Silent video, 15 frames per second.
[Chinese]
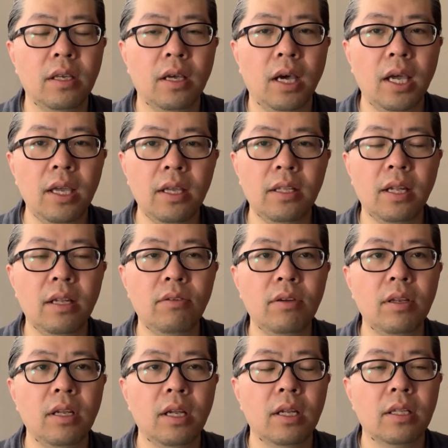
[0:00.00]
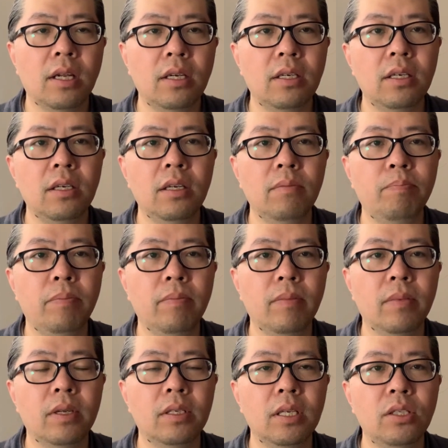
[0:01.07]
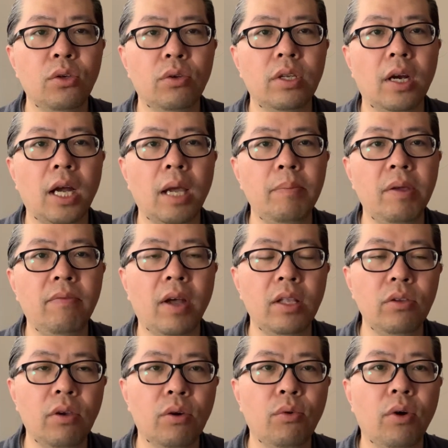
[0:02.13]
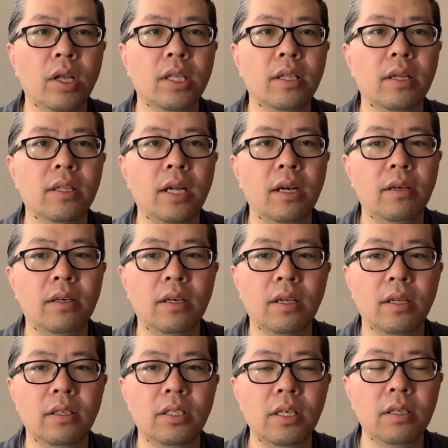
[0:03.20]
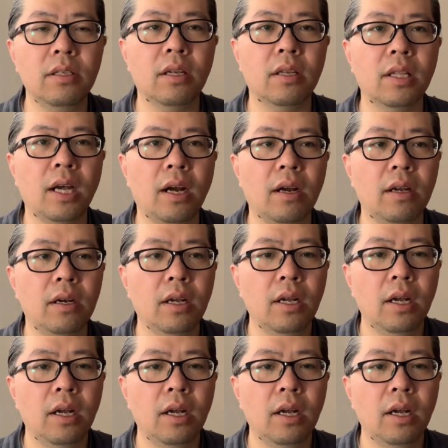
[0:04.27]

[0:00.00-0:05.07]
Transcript: 嘿，他说他这这酒劲儿还没完全过去呢，但是呢清醒了点儿了，